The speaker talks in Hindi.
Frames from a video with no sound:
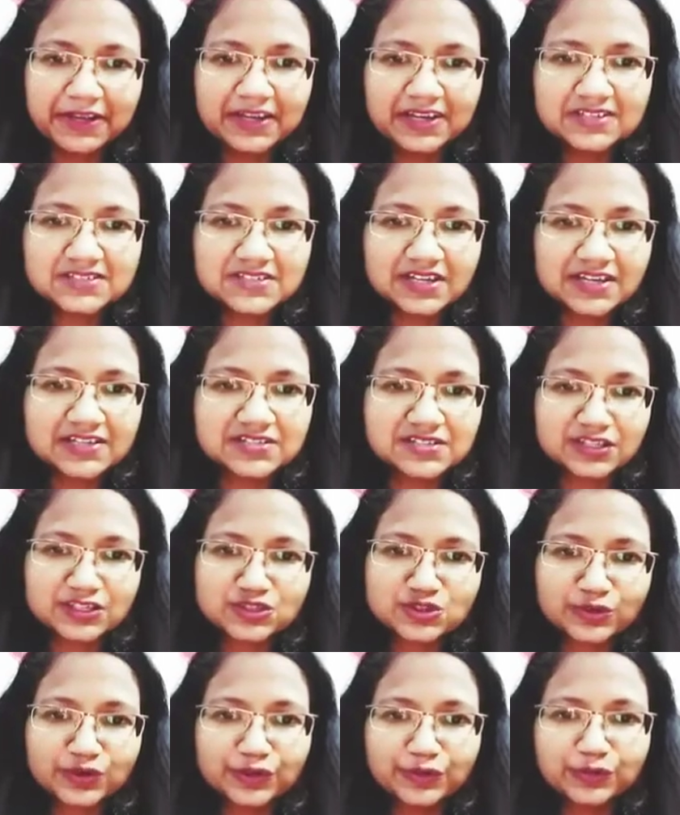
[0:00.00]
एयर साइंस से
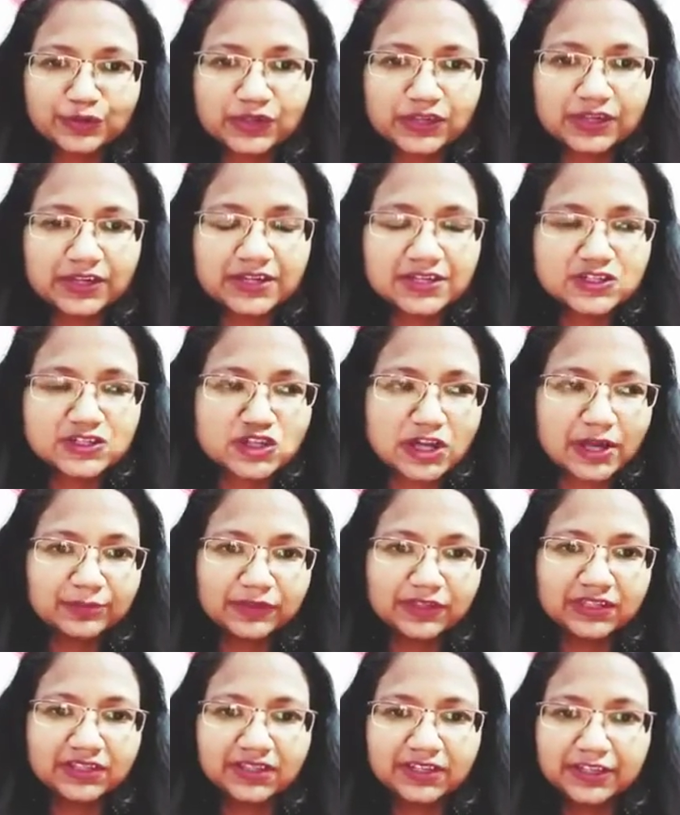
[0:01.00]
जो कि होते हैं जैमनी